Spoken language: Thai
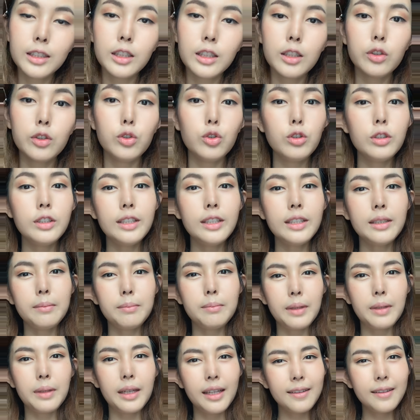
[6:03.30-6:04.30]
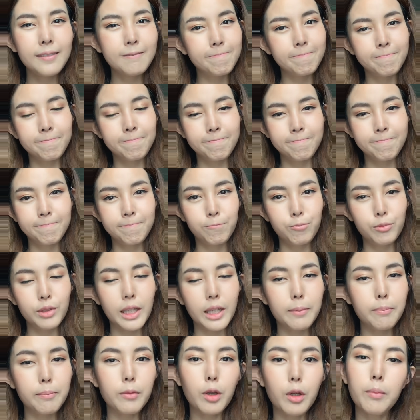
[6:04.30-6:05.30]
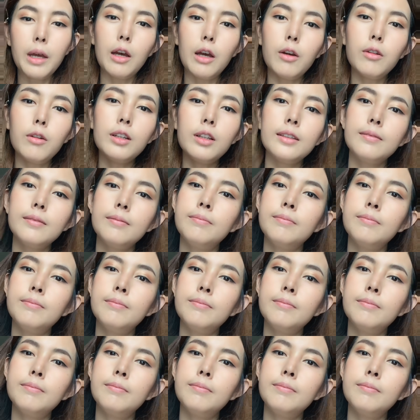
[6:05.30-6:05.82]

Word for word: ดูเด่นไหมเด็กเบาๆเลย